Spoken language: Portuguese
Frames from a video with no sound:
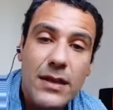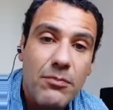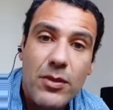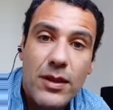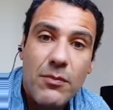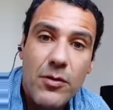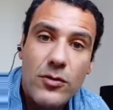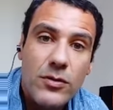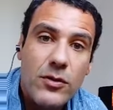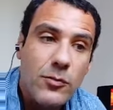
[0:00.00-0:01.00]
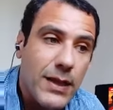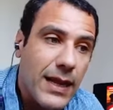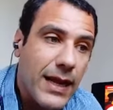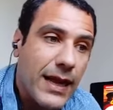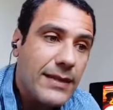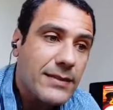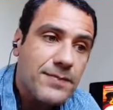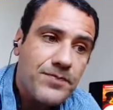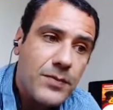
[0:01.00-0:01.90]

né? Por exemplo, produtos hospitalares.